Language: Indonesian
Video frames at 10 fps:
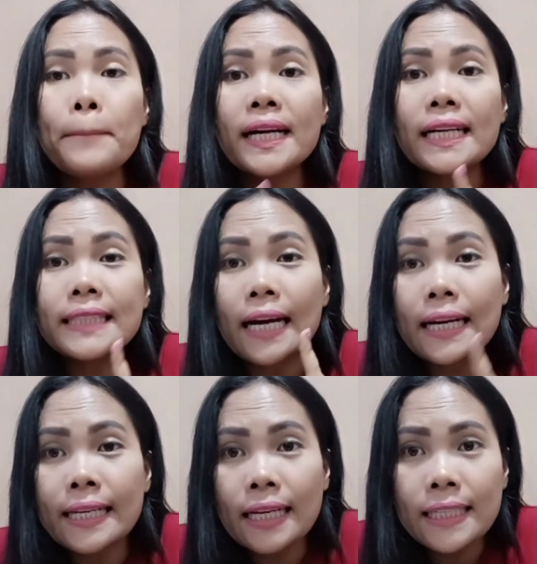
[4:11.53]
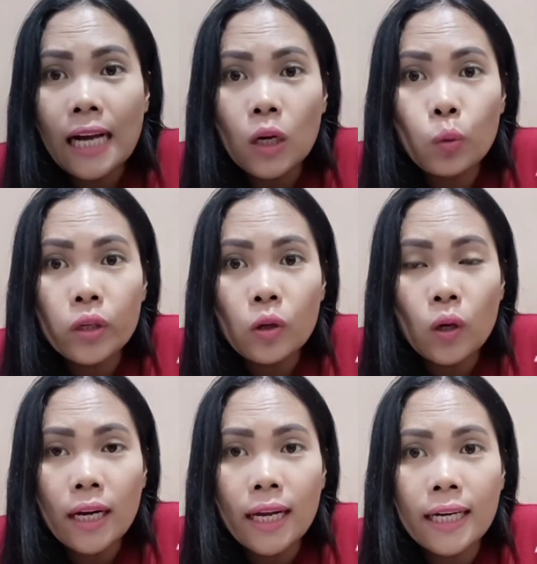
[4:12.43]
pengacara yang diakuin
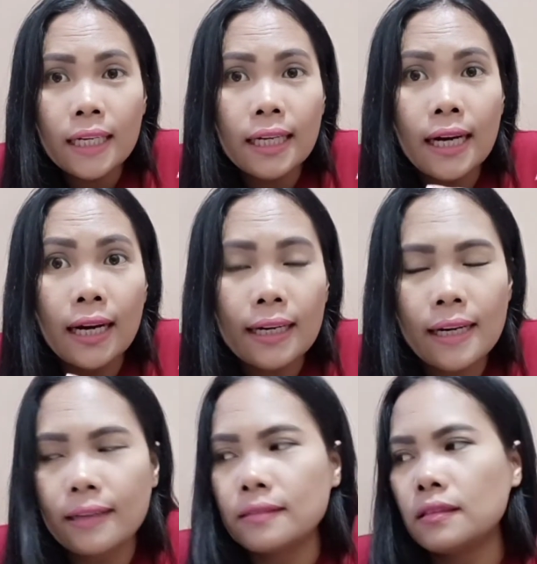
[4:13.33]
oleh negara.